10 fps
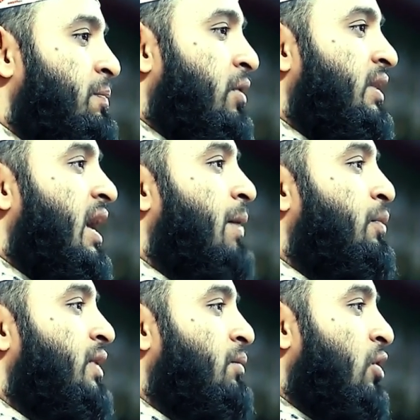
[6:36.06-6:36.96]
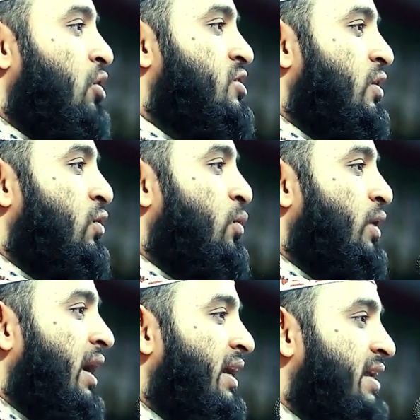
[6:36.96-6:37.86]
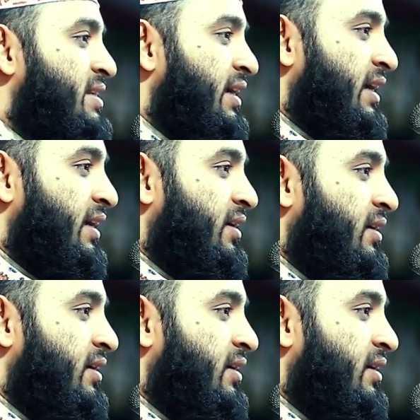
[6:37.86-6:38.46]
বিপদে আপদে ভরসা করব কার কাছে